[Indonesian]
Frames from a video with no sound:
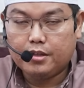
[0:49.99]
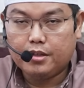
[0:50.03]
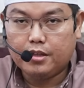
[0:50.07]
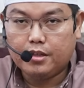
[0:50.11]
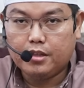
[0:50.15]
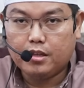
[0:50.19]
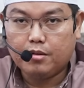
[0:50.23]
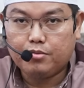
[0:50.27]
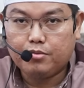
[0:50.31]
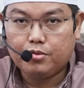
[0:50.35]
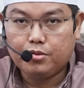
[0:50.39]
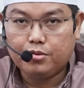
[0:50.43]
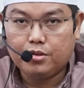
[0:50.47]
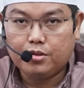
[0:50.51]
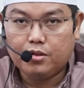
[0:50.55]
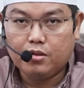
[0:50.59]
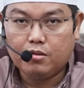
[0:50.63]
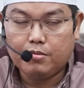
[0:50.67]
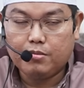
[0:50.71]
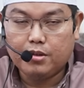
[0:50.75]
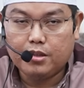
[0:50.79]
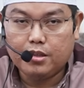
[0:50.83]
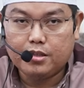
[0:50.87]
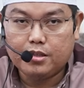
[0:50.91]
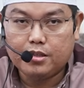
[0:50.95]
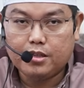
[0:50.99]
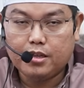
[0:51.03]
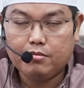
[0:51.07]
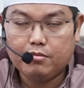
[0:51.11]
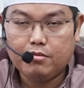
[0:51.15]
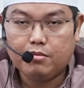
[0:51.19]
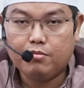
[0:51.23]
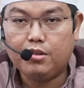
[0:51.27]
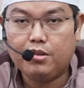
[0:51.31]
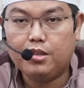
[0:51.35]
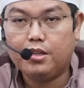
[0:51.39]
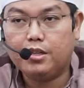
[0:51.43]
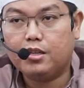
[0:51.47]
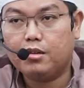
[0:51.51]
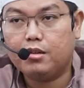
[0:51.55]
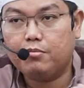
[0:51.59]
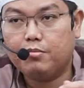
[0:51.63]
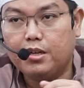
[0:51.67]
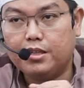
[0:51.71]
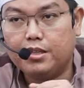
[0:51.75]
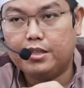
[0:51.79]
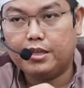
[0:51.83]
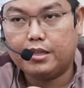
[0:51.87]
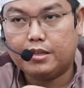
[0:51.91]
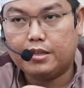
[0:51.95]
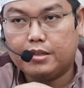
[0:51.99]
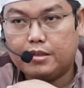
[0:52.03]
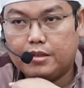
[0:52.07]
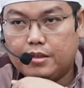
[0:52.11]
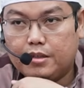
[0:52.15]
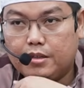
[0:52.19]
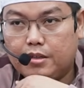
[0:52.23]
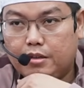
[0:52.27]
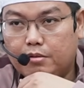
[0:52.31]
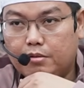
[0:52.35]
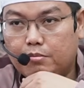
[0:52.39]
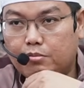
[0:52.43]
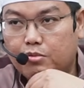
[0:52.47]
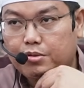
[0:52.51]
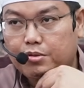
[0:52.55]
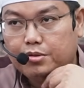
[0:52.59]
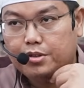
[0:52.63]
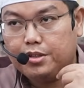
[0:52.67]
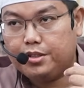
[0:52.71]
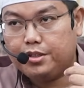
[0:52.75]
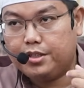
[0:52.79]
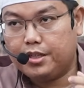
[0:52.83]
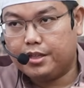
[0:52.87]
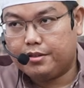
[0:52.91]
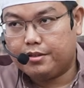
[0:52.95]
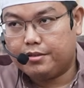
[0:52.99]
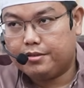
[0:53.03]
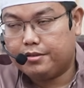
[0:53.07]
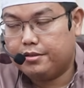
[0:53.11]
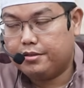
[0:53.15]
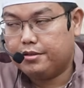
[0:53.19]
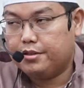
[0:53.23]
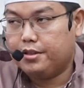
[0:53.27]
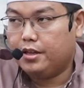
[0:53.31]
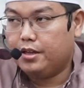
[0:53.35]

kita suci umat Islam memiliki banyak mukjizat.